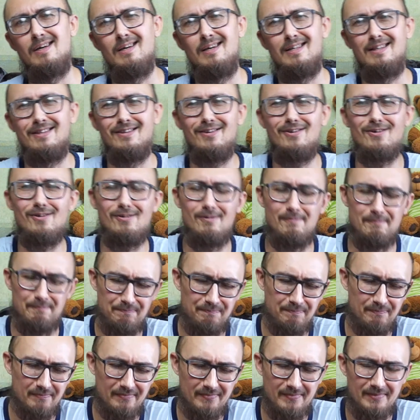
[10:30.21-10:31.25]
Ну,
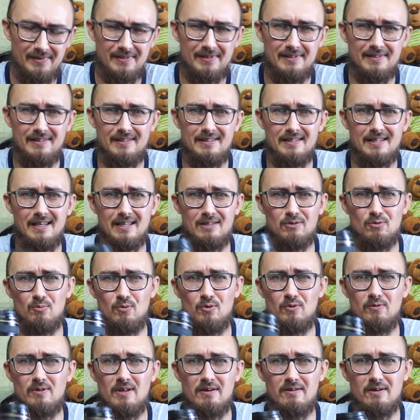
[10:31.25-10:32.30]
я
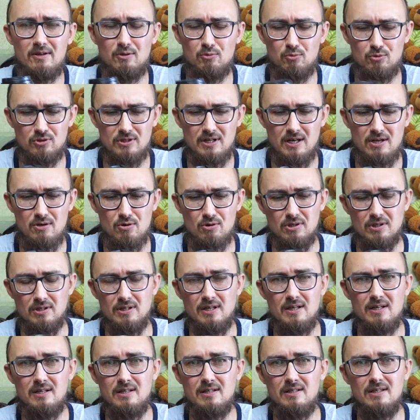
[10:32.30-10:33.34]
думаю, наверное, узнаете,
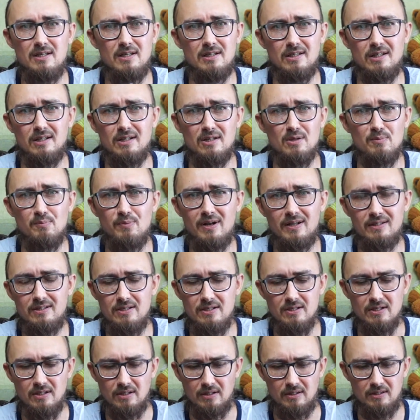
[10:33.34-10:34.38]
да? Нет, это не
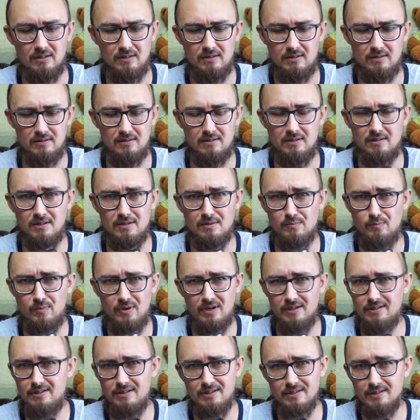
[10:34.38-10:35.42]
полтинник. Это не
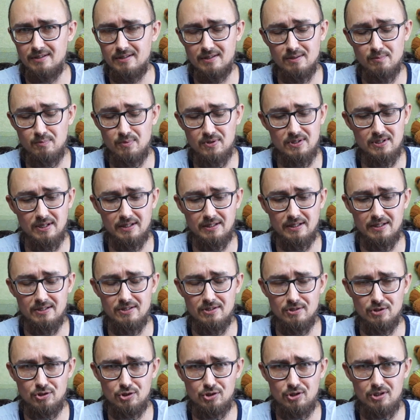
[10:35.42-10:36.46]
полтинник, не
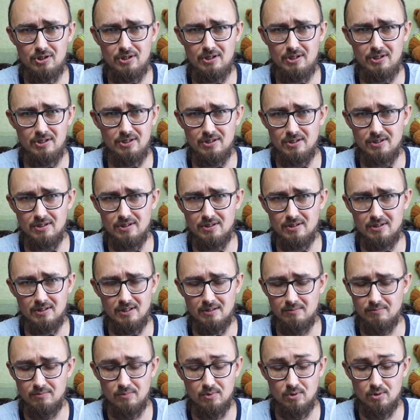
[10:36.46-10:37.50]
51,4 и
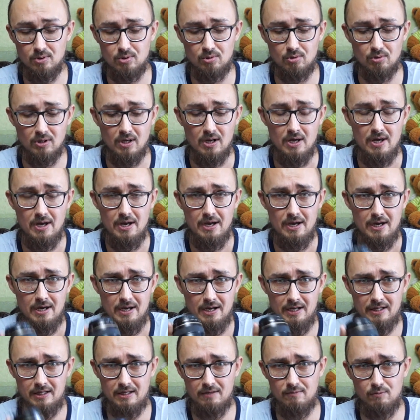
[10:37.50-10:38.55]
там не что-то.
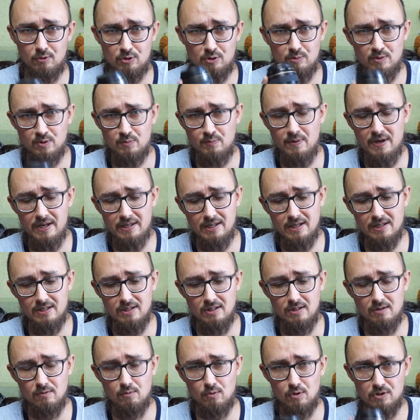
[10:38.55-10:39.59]
Это 85,
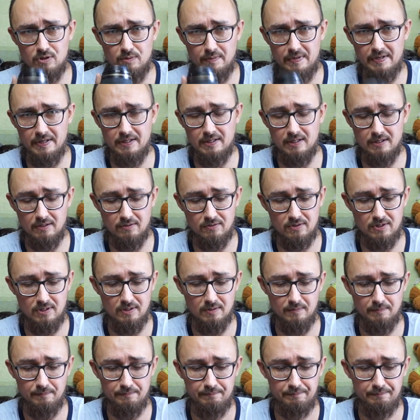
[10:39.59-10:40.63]
1,8 кэноновский.